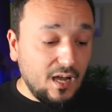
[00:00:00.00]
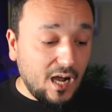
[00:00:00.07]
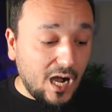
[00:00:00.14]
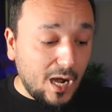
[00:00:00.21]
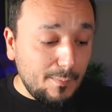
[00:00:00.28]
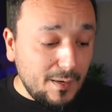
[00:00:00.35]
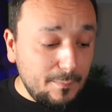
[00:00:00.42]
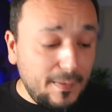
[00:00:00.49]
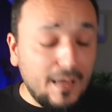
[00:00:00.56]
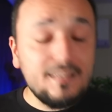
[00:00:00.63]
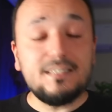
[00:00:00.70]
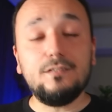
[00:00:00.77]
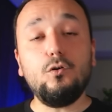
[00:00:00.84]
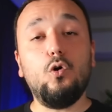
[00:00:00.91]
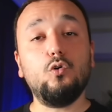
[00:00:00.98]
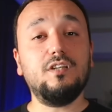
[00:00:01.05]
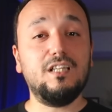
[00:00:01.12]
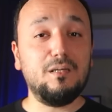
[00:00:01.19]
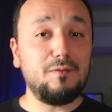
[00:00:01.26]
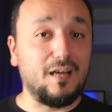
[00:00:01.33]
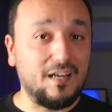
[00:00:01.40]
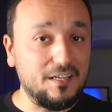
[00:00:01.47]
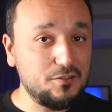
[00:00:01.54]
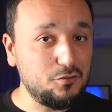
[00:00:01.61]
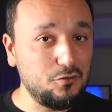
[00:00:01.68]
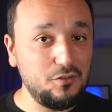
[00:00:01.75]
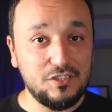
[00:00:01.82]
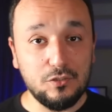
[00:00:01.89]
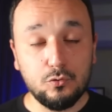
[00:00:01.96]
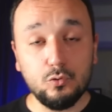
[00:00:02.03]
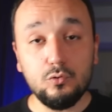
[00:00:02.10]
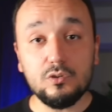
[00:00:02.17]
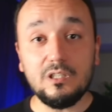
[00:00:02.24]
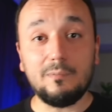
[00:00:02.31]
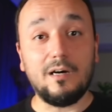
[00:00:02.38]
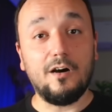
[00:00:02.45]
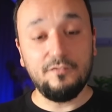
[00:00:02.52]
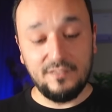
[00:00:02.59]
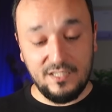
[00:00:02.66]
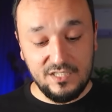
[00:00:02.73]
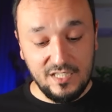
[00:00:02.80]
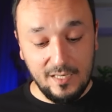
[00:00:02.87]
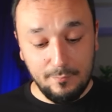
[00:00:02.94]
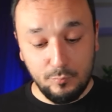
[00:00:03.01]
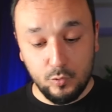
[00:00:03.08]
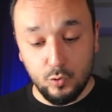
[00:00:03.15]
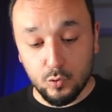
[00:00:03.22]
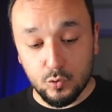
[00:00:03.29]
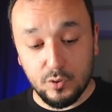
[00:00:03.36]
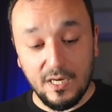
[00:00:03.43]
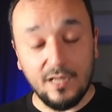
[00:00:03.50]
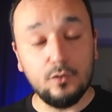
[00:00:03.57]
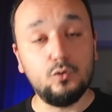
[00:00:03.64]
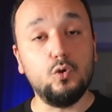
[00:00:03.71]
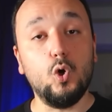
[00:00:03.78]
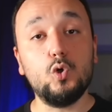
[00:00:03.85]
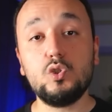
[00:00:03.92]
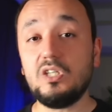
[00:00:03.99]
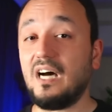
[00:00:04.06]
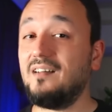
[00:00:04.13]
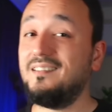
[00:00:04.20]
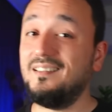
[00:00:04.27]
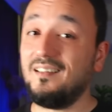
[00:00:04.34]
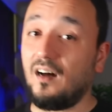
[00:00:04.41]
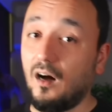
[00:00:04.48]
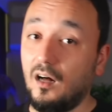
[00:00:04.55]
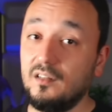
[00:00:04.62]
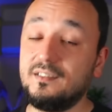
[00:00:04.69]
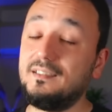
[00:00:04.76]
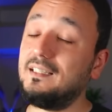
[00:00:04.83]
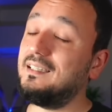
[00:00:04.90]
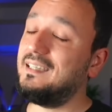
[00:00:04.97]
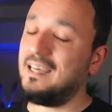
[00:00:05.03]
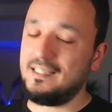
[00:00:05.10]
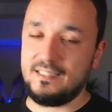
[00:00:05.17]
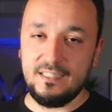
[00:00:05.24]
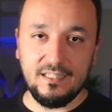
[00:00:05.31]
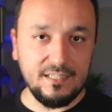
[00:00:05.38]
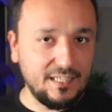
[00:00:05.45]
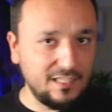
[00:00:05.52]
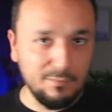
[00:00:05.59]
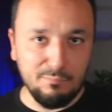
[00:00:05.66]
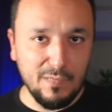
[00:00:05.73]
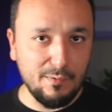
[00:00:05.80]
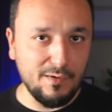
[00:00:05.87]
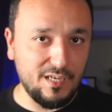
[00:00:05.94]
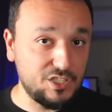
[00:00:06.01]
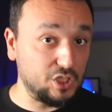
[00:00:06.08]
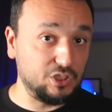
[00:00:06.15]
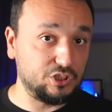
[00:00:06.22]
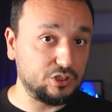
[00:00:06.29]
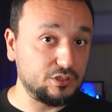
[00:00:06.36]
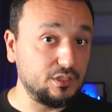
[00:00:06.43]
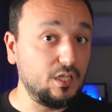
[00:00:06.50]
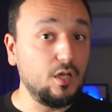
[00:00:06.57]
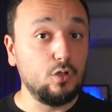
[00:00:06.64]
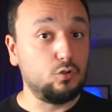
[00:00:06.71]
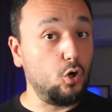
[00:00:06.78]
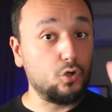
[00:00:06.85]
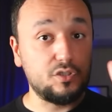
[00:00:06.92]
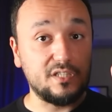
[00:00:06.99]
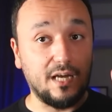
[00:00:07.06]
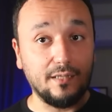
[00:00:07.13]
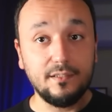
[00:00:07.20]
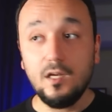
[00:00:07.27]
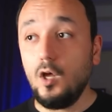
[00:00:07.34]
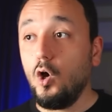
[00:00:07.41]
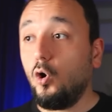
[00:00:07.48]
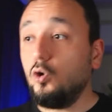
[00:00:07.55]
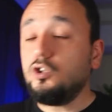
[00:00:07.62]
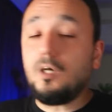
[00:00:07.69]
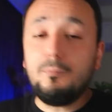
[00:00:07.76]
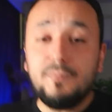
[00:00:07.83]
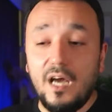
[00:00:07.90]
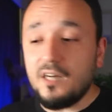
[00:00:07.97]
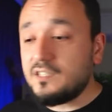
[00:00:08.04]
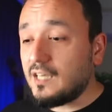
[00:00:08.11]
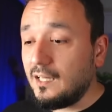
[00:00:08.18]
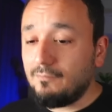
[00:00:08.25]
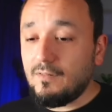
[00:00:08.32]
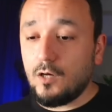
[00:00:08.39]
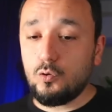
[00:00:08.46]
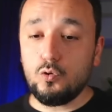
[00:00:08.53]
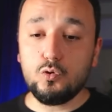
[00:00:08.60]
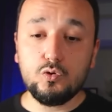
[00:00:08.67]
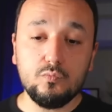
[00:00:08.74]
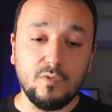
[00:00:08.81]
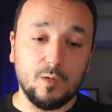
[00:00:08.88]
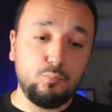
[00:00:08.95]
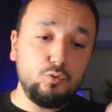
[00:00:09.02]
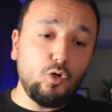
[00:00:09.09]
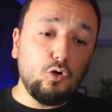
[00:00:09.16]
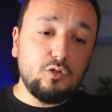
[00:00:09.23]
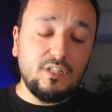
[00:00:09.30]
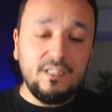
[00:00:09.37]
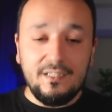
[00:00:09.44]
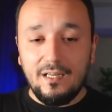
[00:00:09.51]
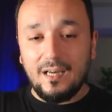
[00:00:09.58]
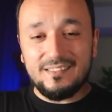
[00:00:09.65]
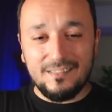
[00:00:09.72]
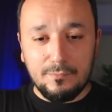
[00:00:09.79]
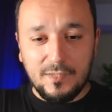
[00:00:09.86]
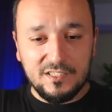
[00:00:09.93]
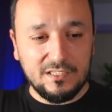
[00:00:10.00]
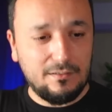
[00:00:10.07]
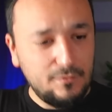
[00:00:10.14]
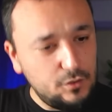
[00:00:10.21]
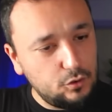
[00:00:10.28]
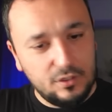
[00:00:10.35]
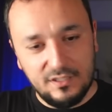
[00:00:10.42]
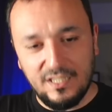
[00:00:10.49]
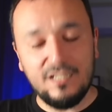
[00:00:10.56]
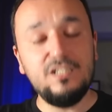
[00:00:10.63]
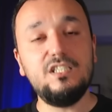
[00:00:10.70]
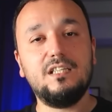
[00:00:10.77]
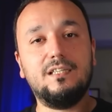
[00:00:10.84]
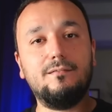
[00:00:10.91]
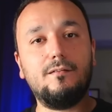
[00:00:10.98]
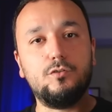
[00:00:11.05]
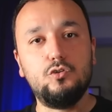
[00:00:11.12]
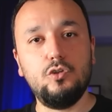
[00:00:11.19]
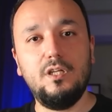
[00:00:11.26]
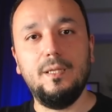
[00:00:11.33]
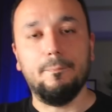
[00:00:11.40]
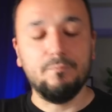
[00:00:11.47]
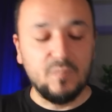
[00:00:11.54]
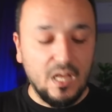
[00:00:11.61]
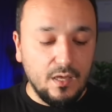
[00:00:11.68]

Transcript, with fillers: Ama ben sana ortalama söyleyecek olursam hafta içi hep diyoruz yani 4 saatin altına kesinlikle inmemeye çalışın. 4 saat. Hocam dershanem var, kursum var. Bu nokta yine aslında başka videoda değinecektim ama söyleyeyim.